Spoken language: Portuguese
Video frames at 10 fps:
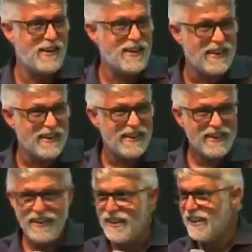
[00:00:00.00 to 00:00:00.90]
Agora,
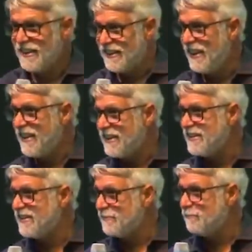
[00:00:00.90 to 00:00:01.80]
você
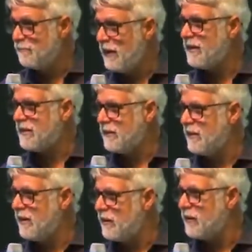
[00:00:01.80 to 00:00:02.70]
pensa
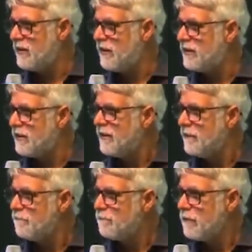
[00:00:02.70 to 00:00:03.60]
num negócio desse.
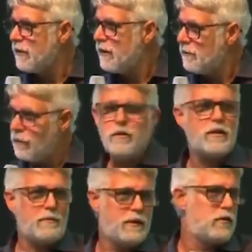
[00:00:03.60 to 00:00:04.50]

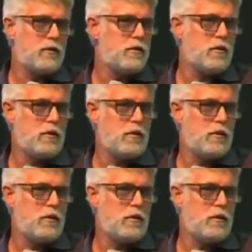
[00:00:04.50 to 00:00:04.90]
Pois é, mas eu não